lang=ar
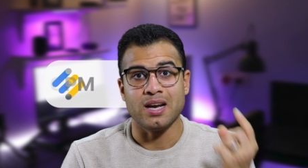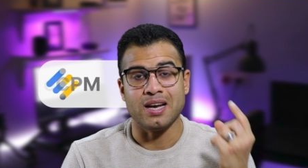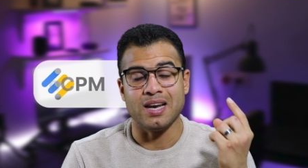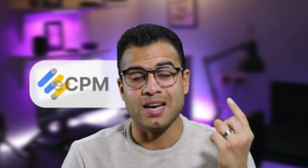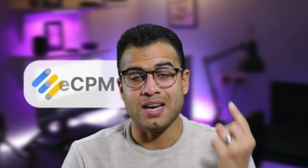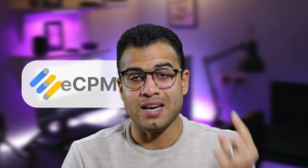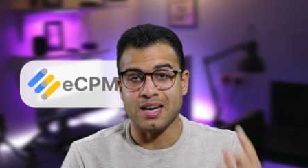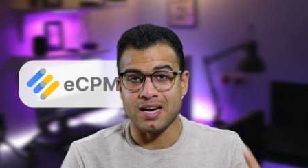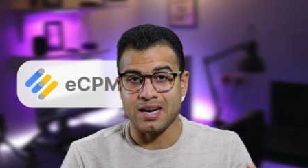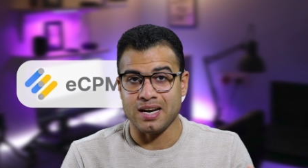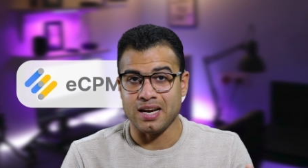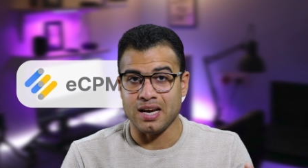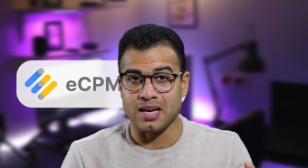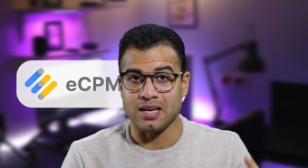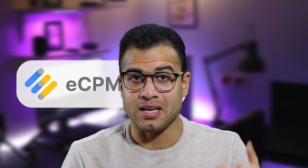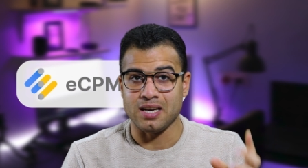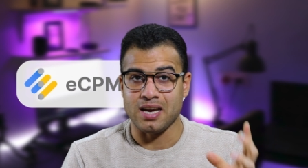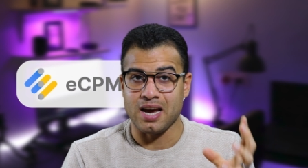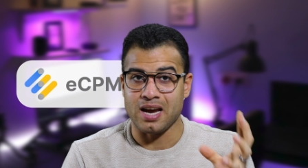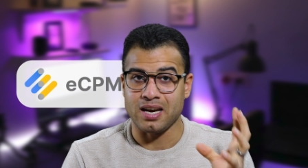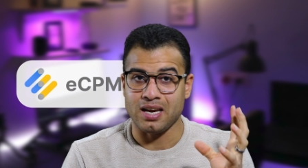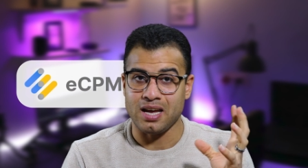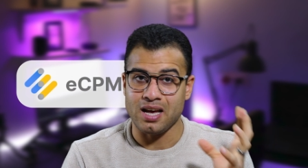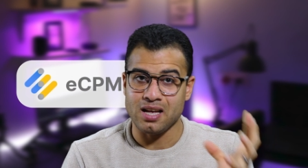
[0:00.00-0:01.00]
للاعلان
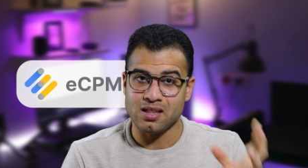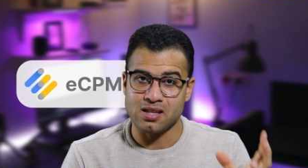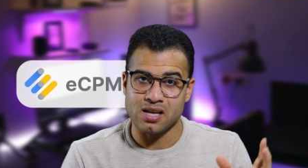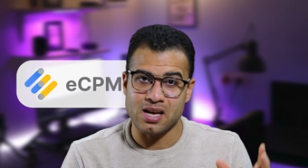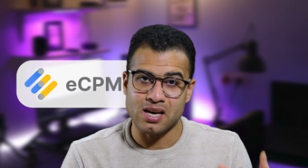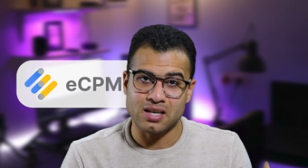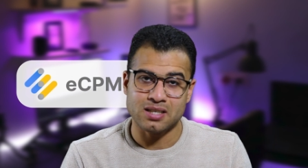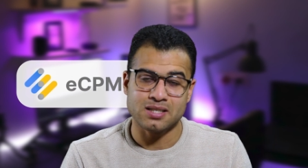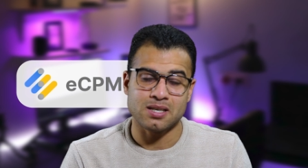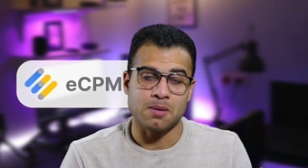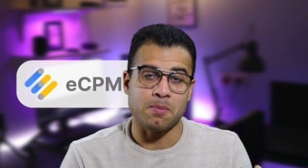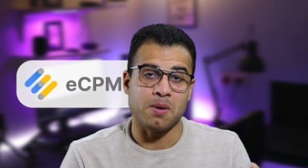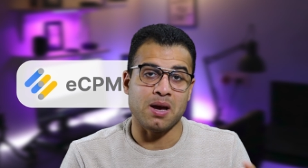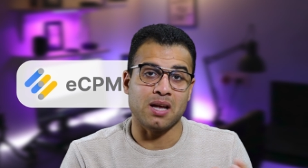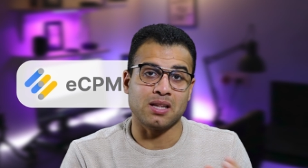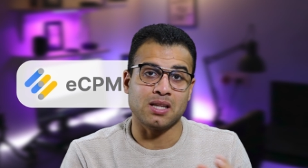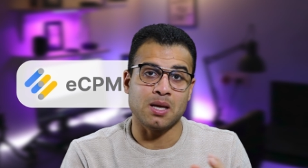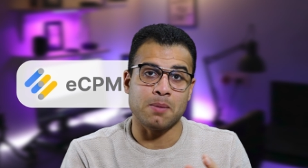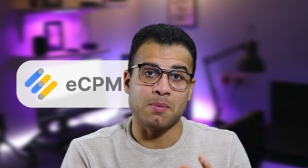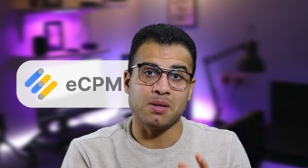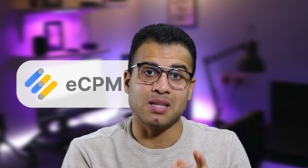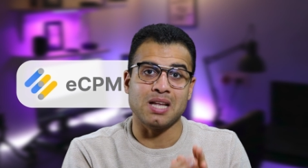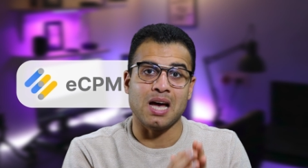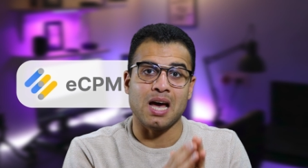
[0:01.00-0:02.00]
يعني اي دي اكس بيعتمد